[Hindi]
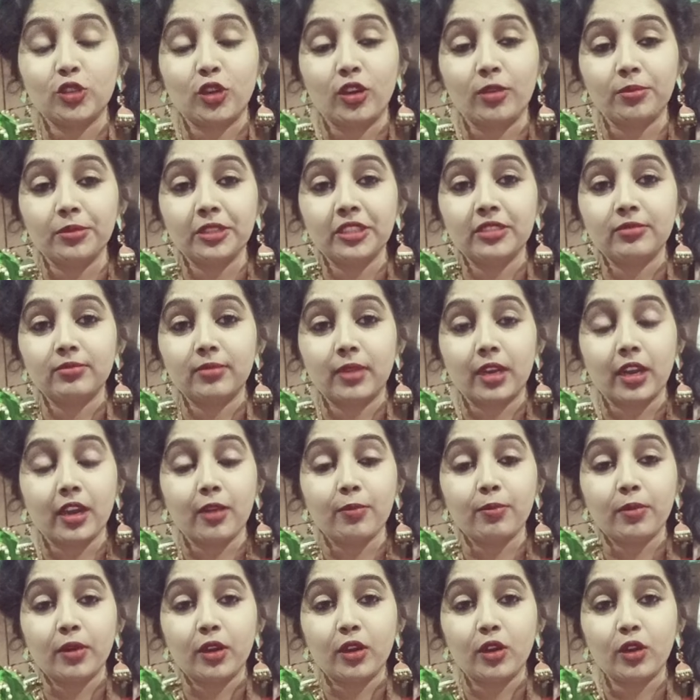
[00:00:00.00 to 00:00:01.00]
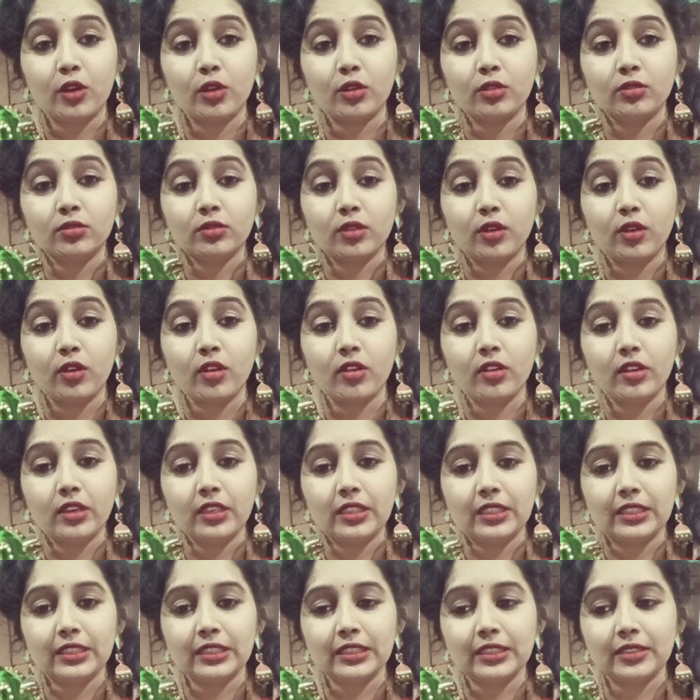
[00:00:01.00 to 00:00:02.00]
चाउमीन बड़ा पाव
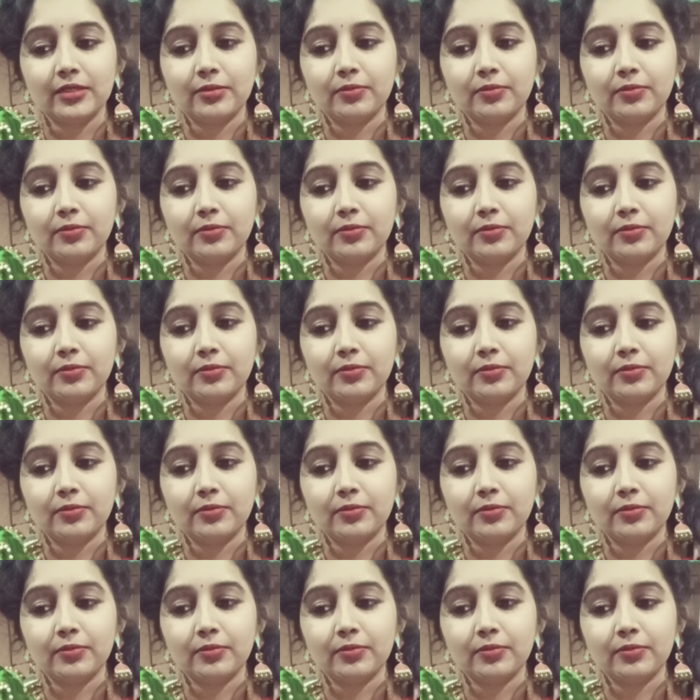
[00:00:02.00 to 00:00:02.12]
और